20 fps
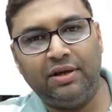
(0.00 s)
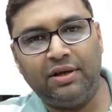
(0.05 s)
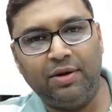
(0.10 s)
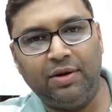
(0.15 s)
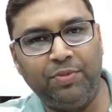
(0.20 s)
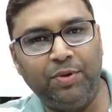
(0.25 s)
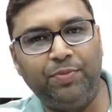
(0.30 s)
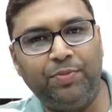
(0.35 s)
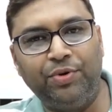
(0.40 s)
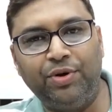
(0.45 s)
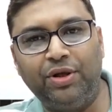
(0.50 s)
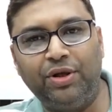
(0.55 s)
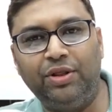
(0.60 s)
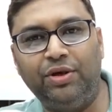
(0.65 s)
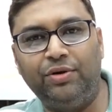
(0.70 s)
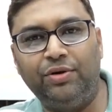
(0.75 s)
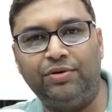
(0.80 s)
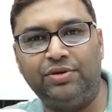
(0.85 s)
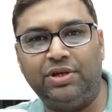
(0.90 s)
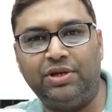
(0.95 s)
कभी पूरी
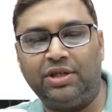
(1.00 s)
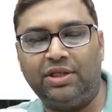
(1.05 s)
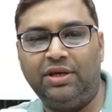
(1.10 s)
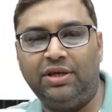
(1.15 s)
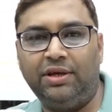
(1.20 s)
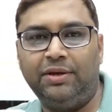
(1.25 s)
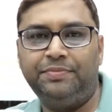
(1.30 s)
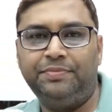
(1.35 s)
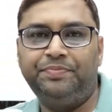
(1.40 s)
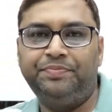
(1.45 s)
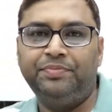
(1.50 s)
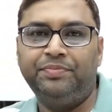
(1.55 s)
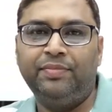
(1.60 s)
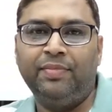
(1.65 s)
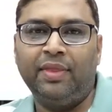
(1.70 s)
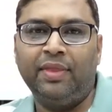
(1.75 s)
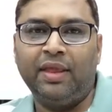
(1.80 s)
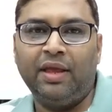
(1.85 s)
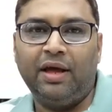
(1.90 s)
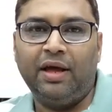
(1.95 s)
नहीं हो सकती
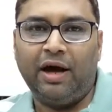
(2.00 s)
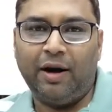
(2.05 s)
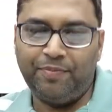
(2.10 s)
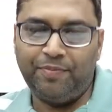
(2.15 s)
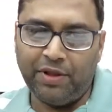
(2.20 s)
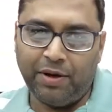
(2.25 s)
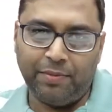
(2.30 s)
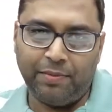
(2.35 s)
आपने